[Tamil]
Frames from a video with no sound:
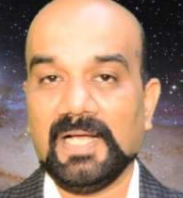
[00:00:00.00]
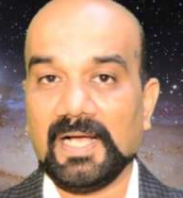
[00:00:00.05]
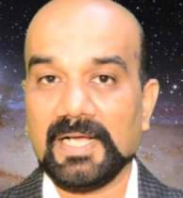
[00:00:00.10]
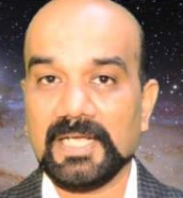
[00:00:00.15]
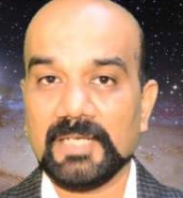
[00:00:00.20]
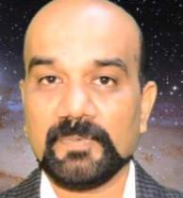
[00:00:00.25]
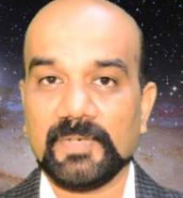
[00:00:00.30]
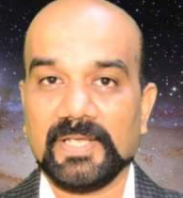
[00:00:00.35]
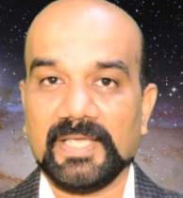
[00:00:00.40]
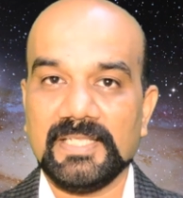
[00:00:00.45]

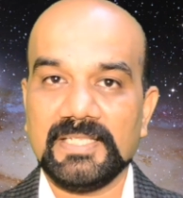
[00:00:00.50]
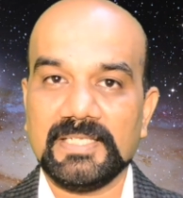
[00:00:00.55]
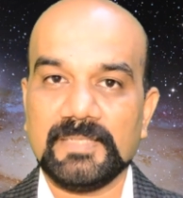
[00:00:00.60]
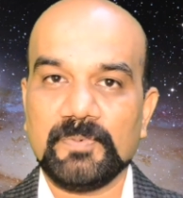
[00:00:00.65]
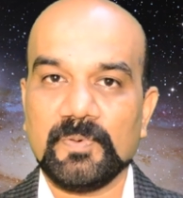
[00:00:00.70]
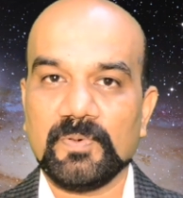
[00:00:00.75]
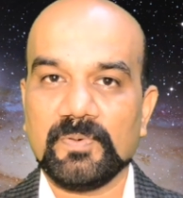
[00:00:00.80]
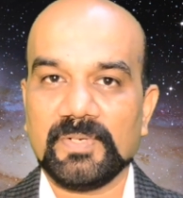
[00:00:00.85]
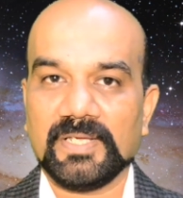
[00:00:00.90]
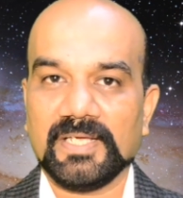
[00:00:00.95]
அங்க போனா
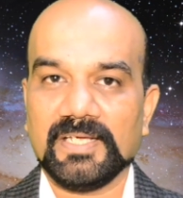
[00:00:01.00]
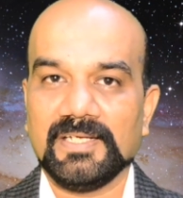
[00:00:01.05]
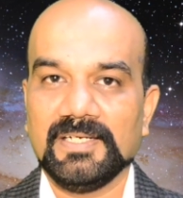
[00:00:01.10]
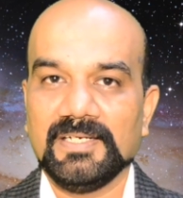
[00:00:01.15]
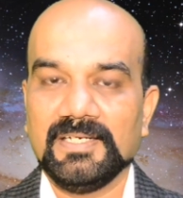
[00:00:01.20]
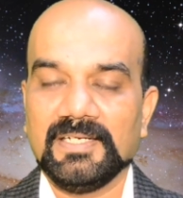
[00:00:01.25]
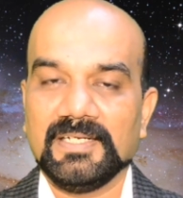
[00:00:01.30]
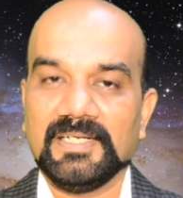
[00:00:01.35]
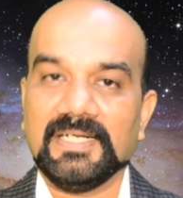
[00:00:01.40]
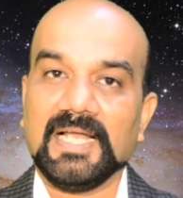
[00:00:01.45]
எதுக்கு போவீங்க
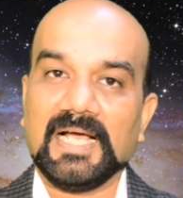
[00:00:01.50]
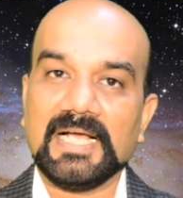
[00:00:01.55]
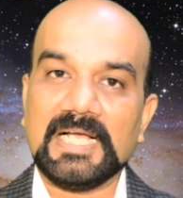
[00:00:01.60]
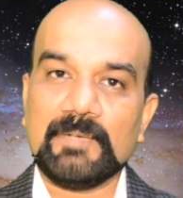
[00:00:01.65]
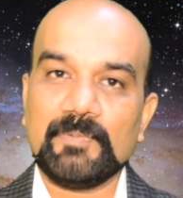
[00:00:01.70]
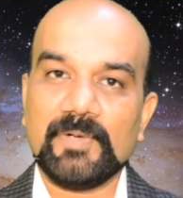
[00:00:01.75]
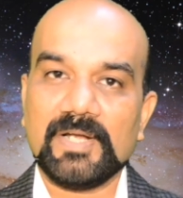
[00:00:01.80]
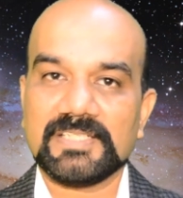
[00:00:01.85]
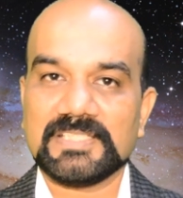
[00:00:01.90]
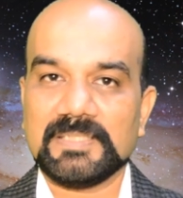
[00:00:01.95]
இல்லை
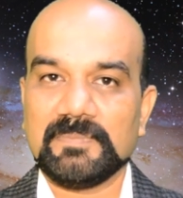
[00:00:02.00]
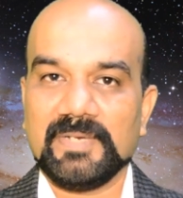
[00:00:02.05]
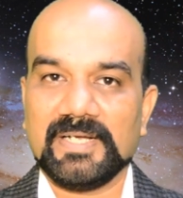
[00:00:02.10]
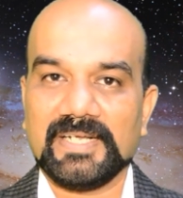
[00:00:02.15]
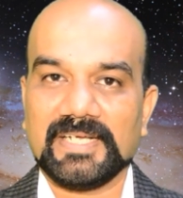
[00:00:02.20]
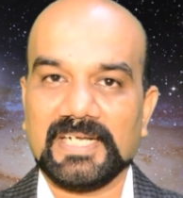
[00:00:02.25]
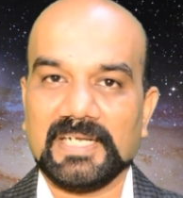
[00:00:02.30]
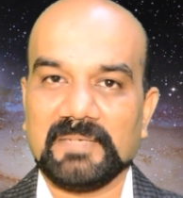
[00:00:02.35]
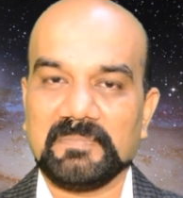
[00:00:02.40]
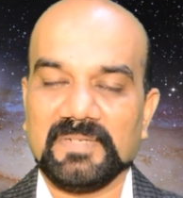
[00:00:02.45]
அங்கே போய் நான்
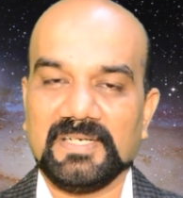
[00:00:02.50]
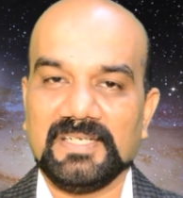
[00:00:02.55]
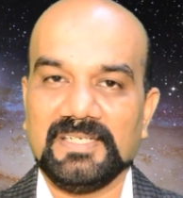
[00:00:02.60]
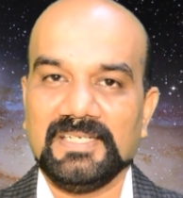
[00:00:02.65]
சம்பாதிக்கலாமா